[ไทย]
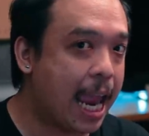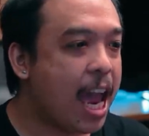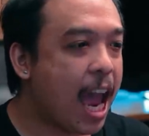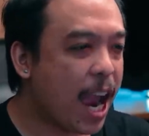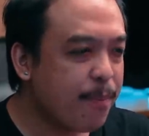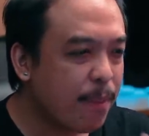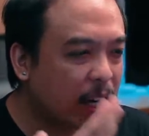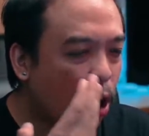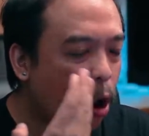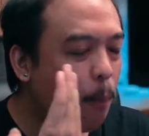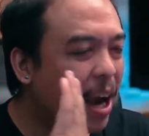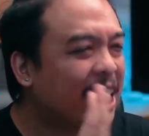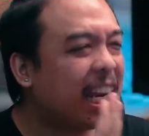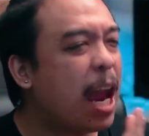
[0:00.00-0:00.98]
ให้มันออก
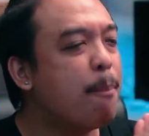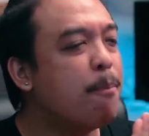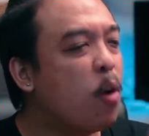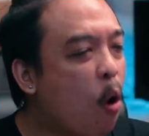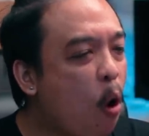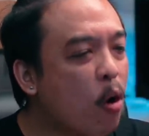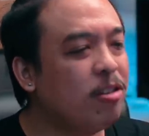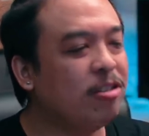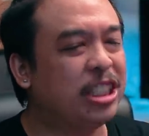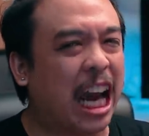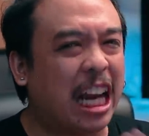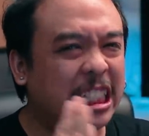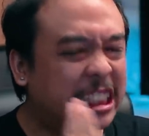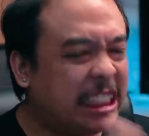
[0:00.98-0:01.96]
มาเข้มข้น
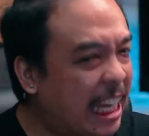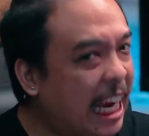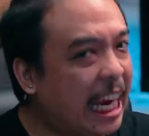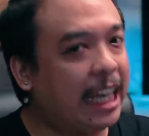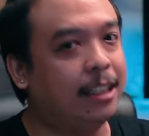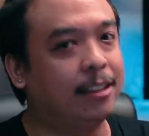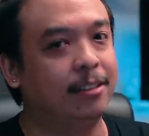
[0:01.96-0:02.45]
ชัดเจน